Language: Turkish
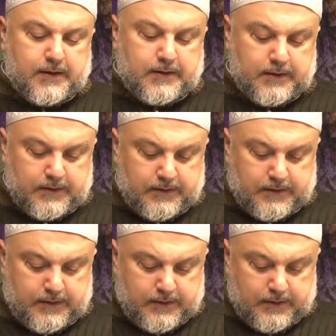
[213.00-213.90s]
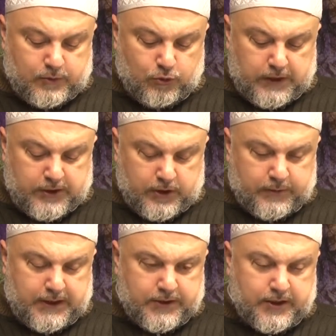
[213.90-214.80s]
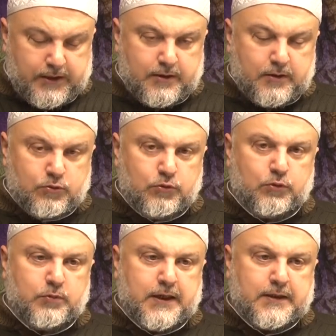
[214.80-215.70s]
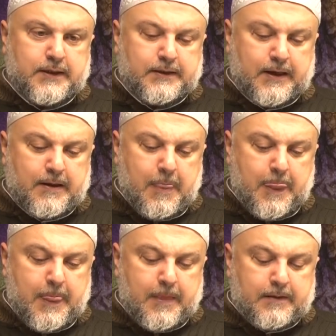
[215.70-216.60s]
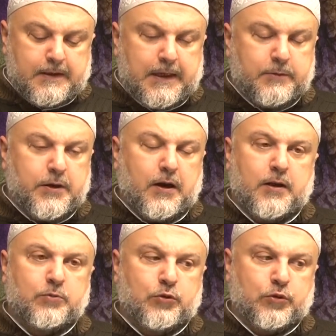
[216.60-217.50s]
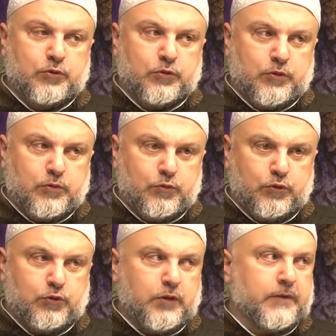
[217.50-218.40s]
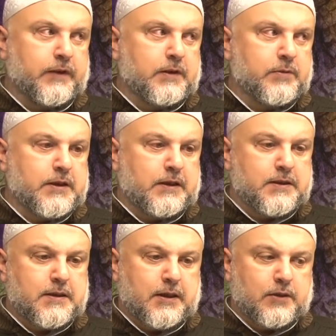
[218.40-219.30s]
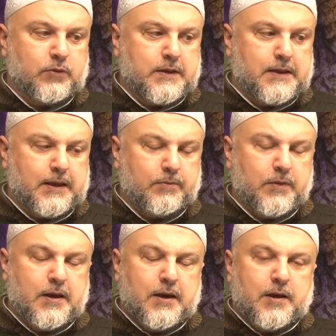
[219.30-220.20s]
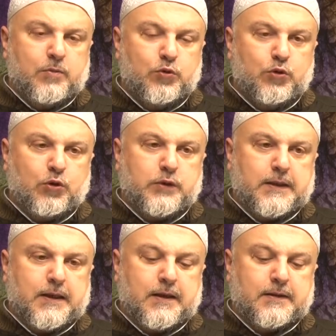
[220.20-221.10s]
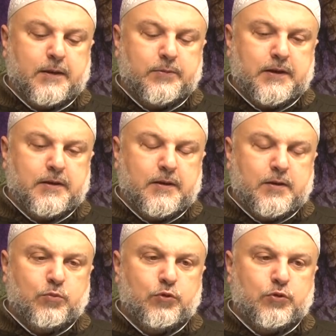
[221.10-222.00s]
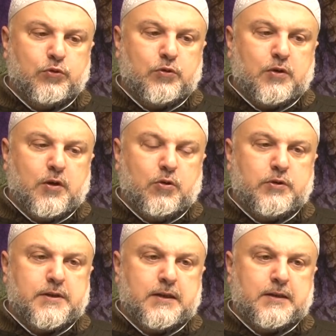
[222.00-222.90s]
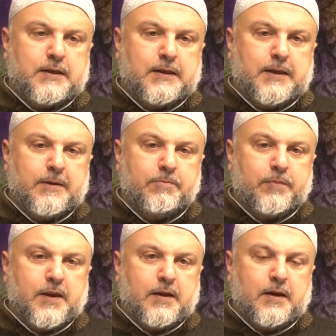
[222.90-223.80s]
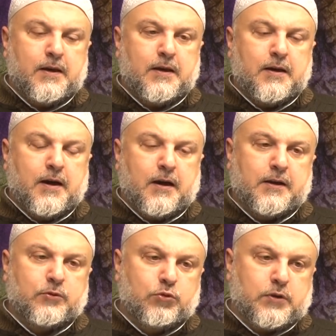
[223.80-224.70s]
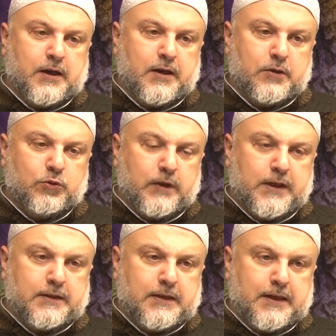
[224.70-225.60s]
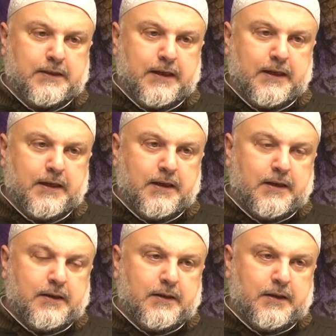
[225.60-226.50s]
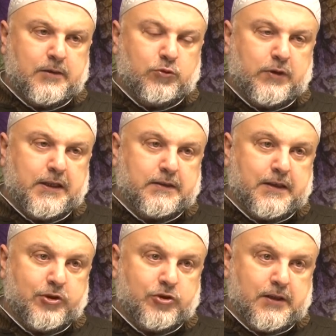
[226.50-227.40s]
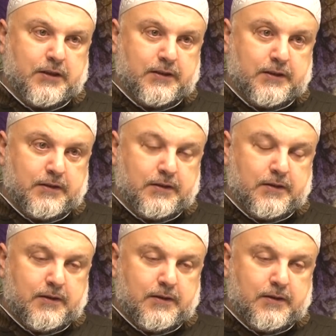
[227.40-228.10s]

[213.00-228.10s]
e, yol açabilecek durumlarda da tedbir almıyordu buyuruyor Efendimiz Aleyhisselatü Vesselam. Bu noktada tabi bugün özellikle de e, Alaturka tuvaletlerde e, tuvalet taşlarının